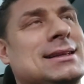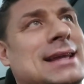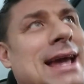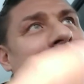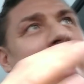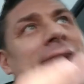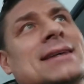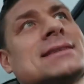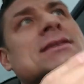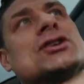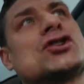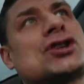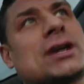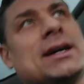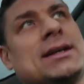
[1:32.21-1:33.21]
Der
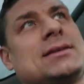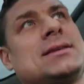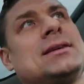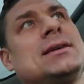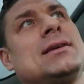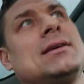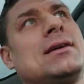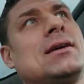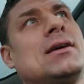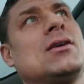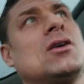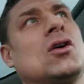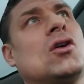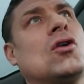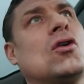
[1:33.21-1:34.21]
erste Schritt,
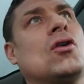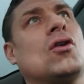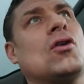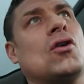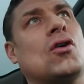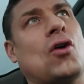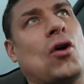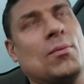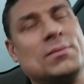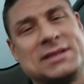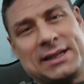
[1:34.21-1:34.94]
um